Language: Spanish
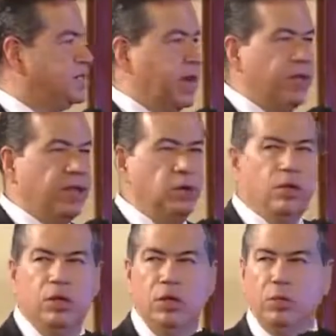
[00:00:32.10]

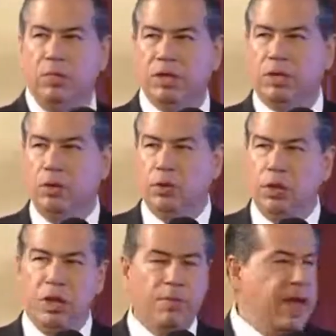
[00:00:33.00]
sábado
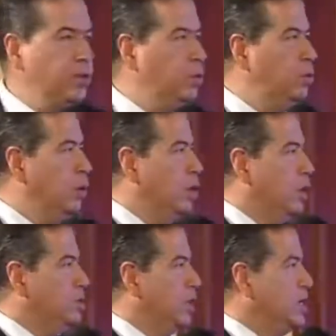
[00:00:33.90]
21 de mayo
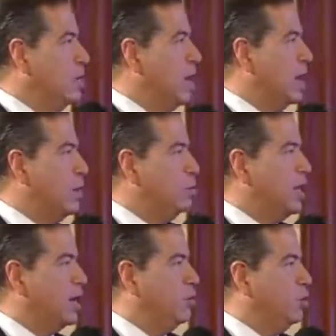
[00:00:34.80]
se llevó a cabo
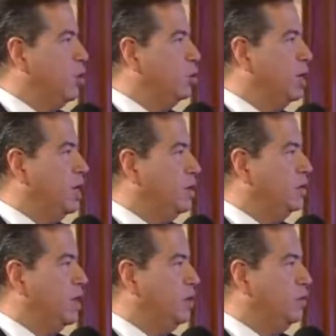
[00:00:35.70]
una reunión
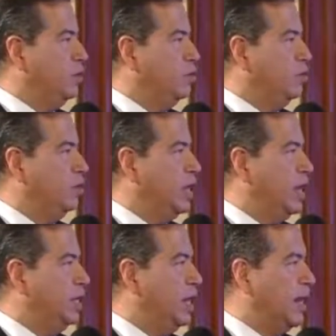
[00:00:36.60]

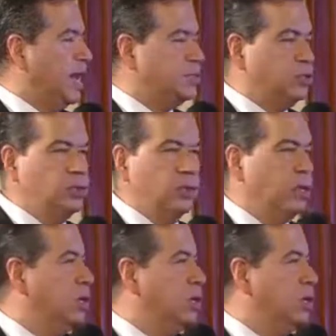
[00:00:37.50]
interinstitucional del caso